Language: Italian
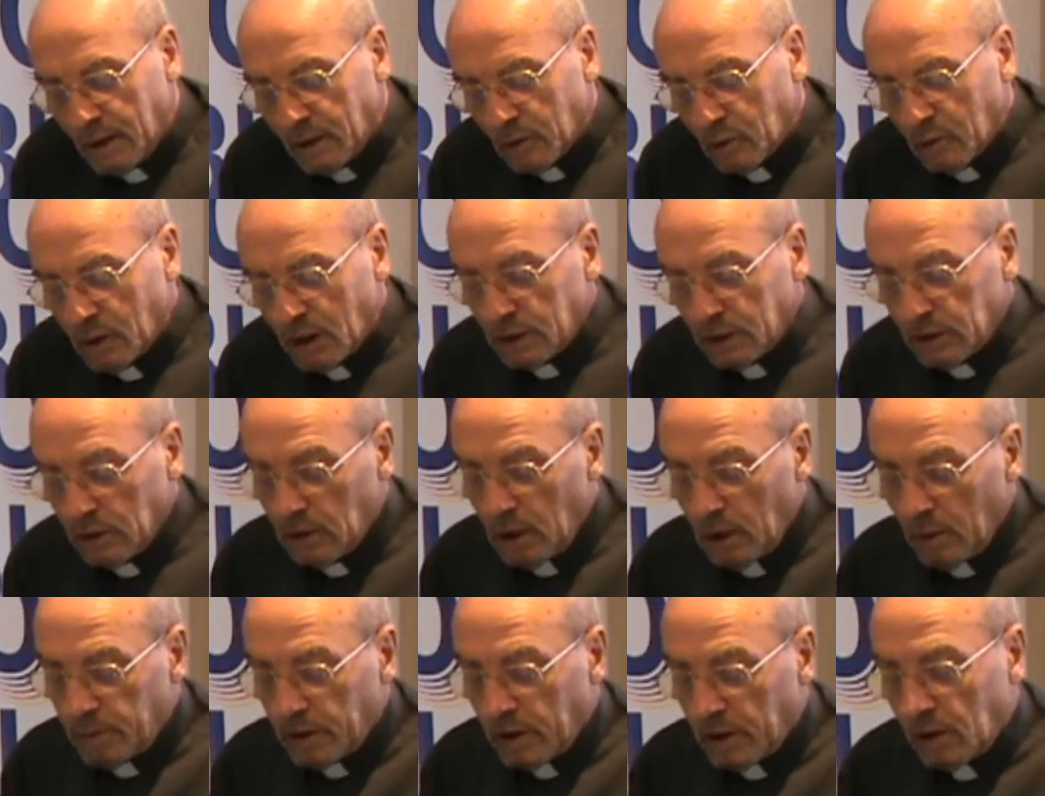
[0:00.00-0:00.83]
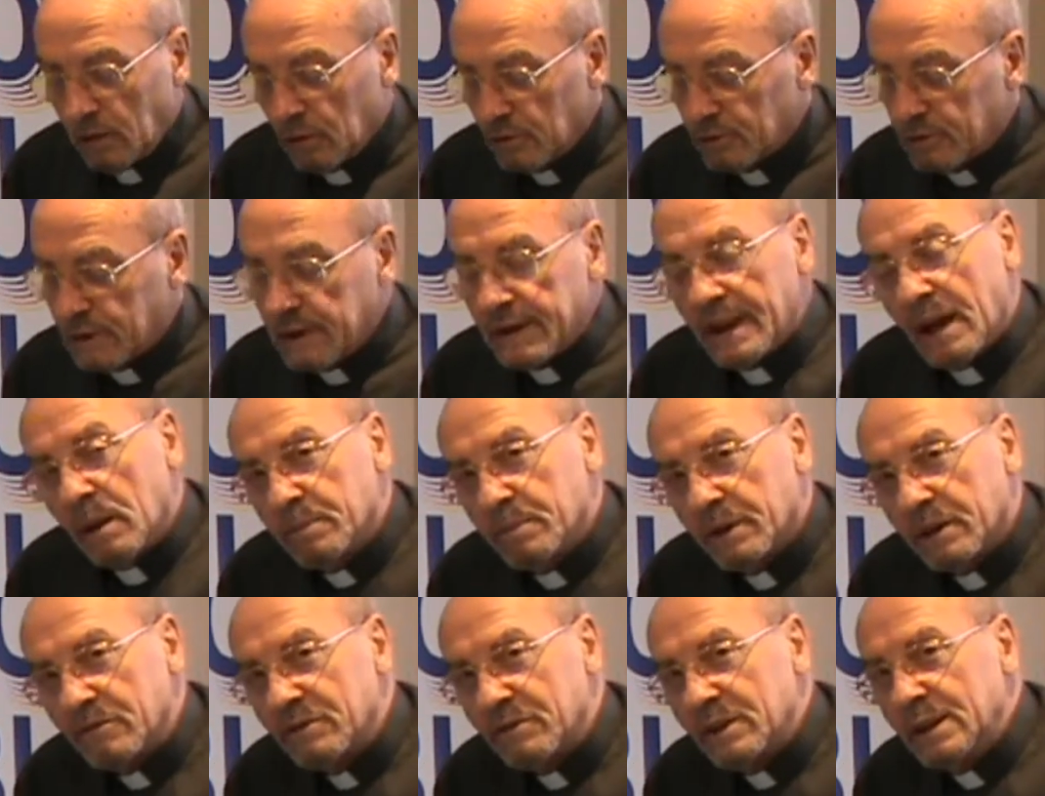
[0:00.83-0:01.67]
Quella donna però non si dà
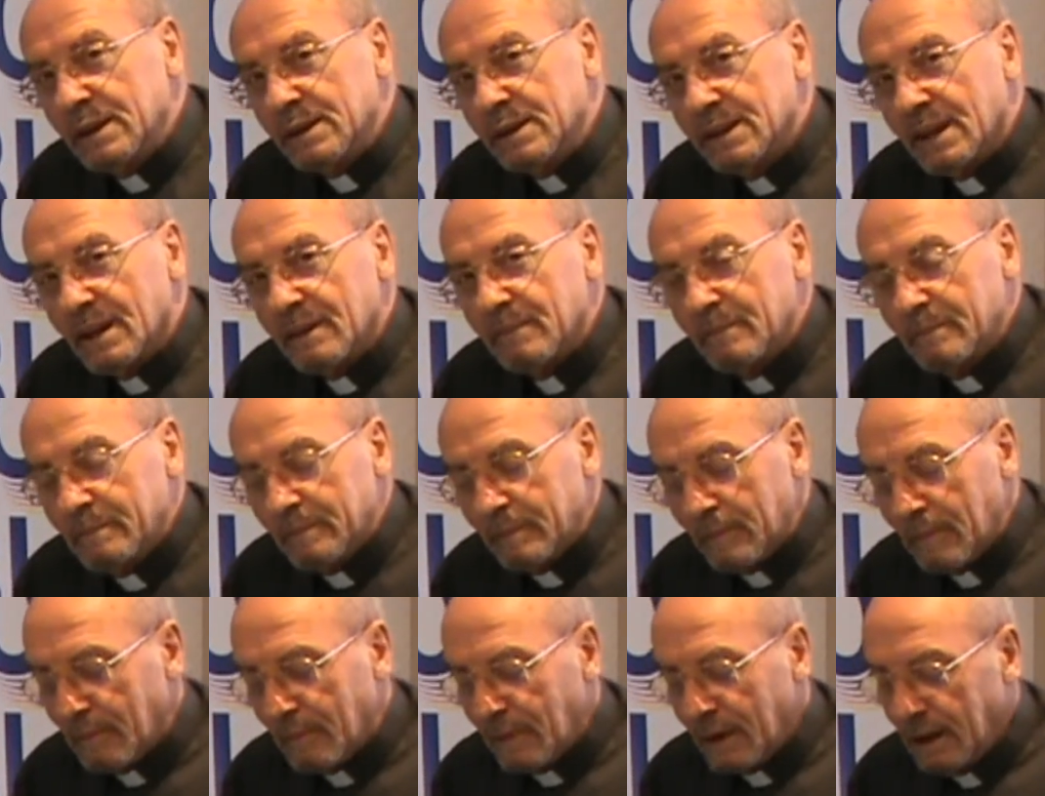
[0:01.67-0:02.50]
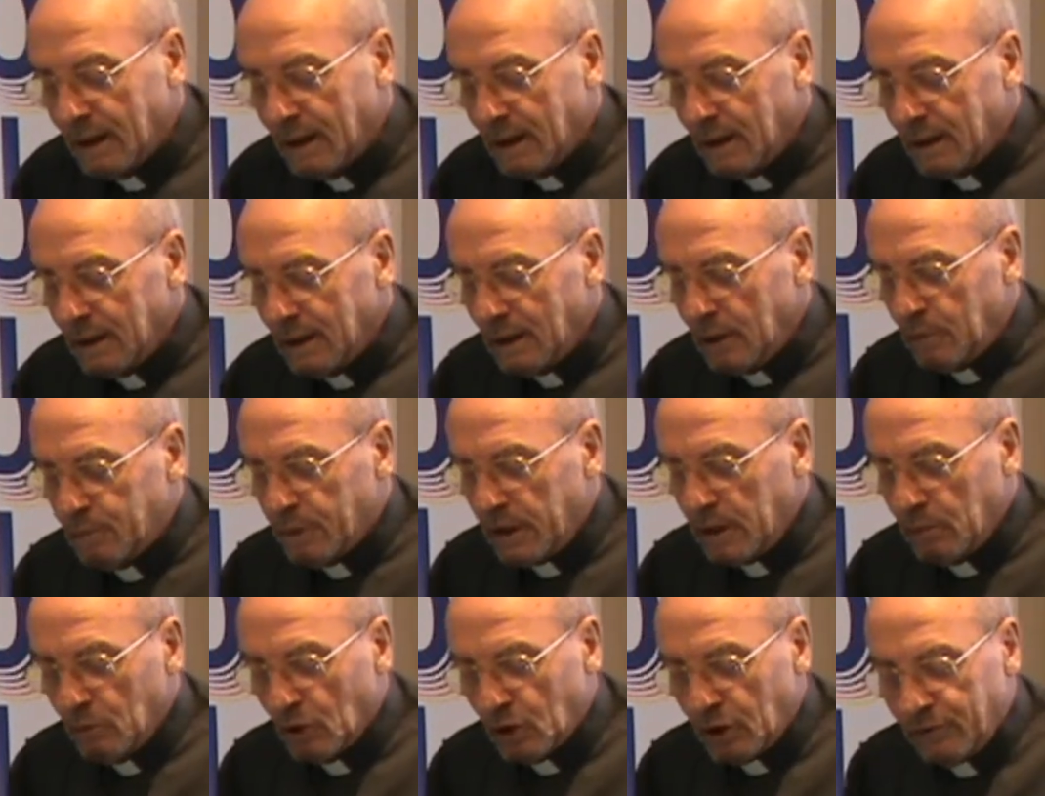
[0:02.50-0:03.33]
per vinta. Il
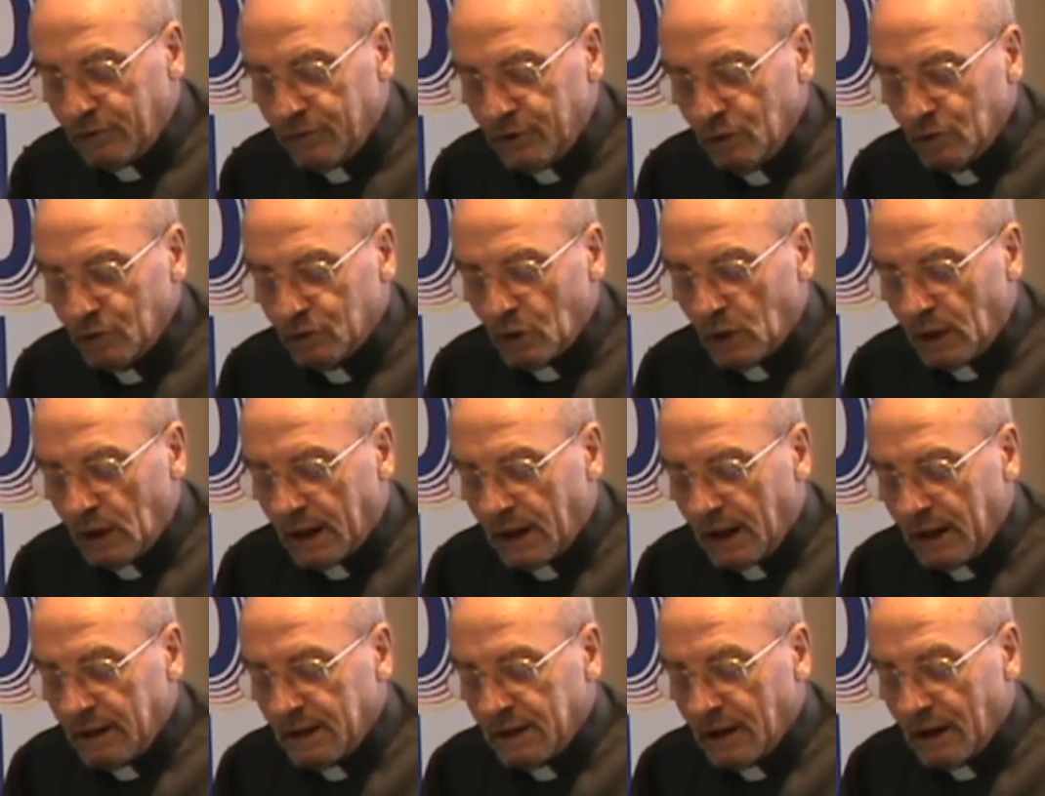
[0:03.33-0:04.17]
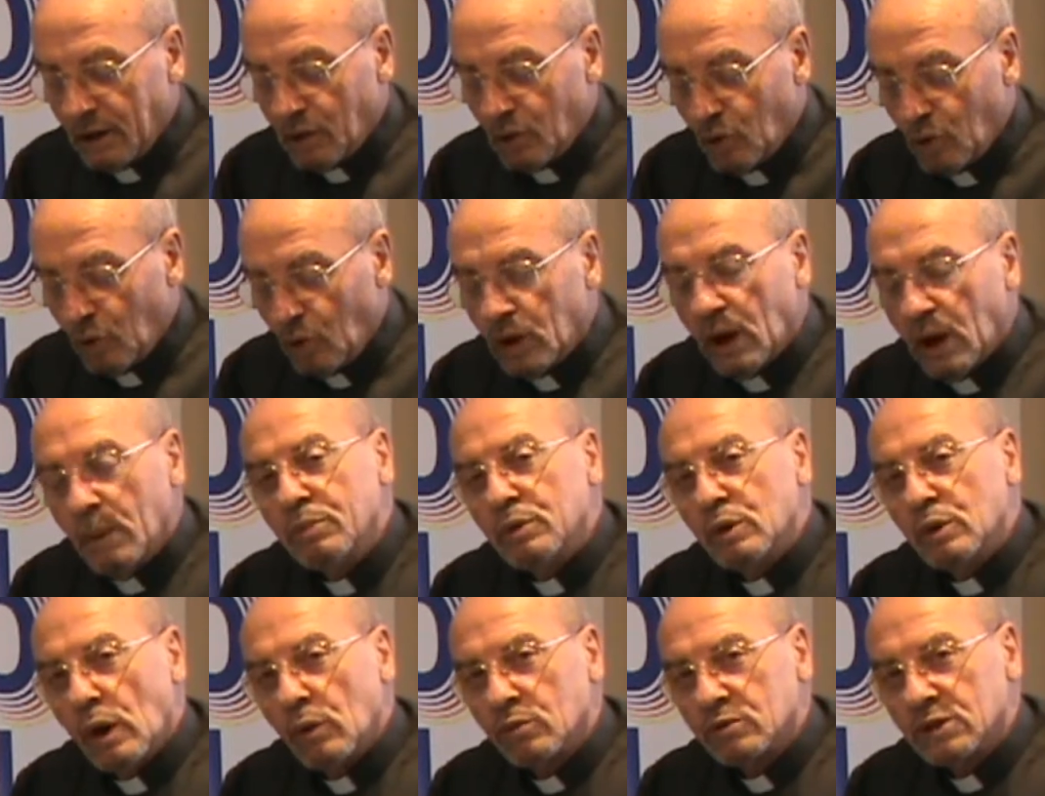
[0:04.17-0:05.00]
primo rifiuto la rende ancora
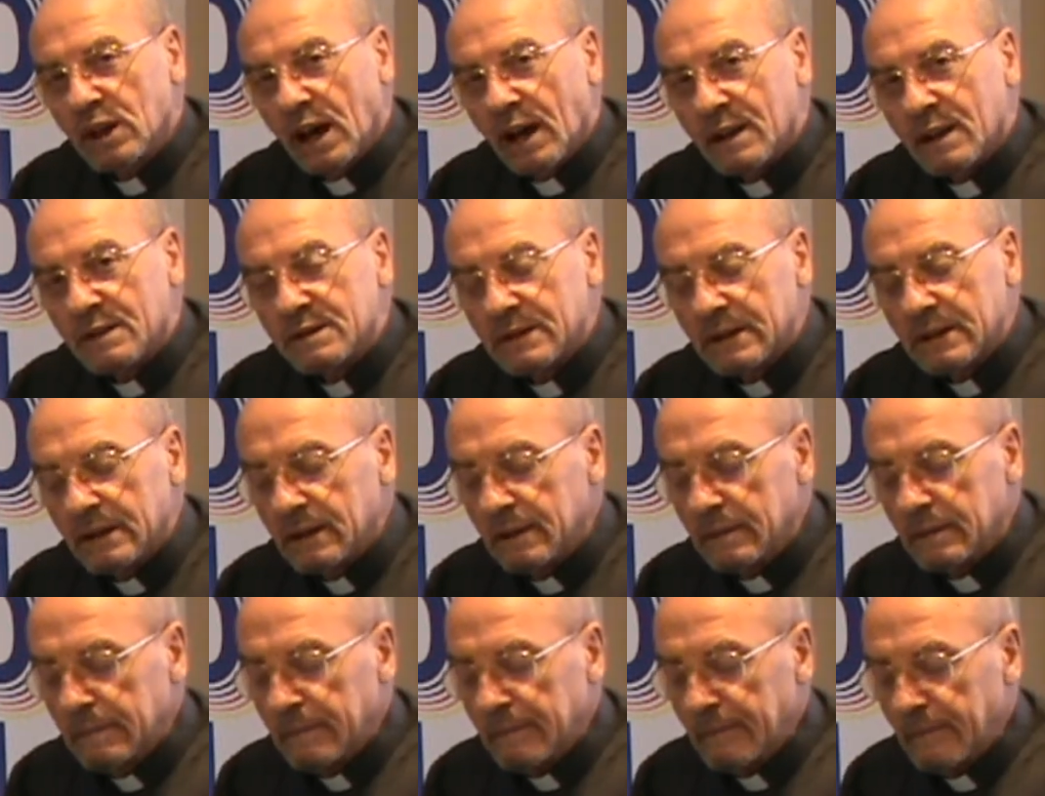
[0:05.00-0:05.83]
più audace.